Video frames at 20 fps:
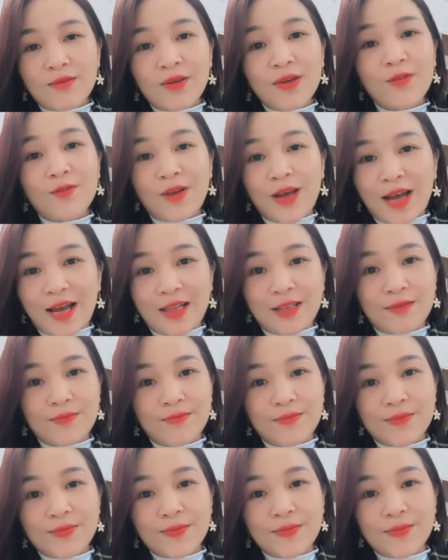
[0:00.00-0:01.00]
vất vả.
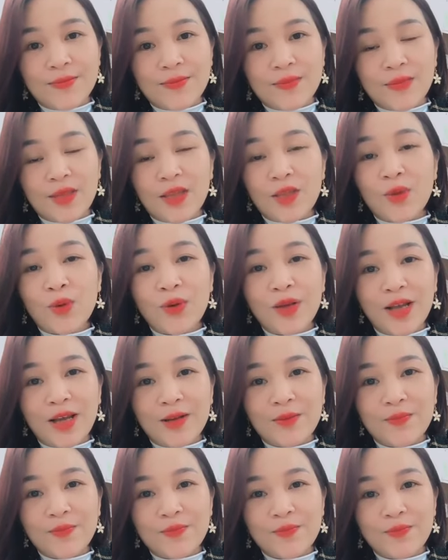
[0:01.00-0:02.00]
Thế thôi
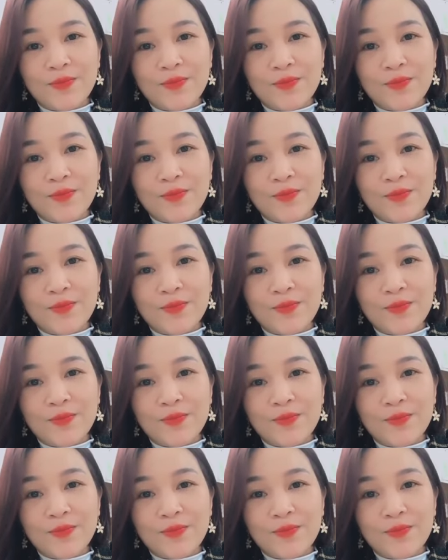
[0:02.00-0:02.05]
ạ.